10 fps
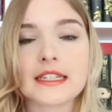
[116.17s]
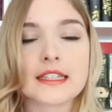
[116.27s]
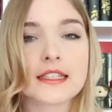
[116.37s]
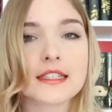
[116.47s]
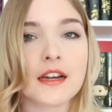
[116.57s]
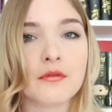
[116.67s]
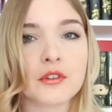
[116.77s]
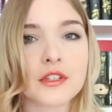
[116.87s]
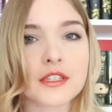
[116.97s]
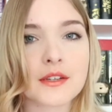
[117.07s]
letztes Jahr
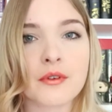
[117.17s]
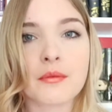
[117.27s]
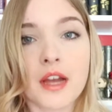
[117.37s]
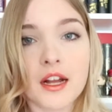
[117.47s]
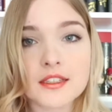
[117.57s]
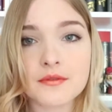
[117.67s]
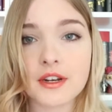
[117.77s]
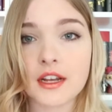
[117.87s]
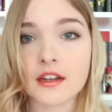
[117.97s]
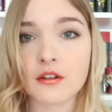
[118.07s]
wurde das ja vom Carlsen
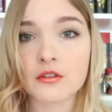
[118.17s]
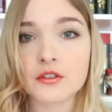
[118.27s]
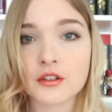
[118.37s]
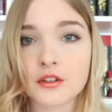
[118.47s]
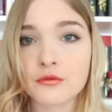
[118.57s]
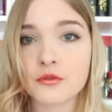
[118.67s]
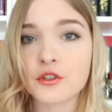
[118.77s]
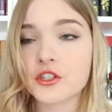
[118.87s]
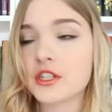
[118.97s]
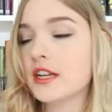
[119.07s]
Verlag auch gesondert
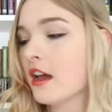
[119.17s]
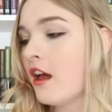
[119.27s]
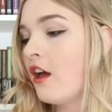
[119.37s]
vorgestellt.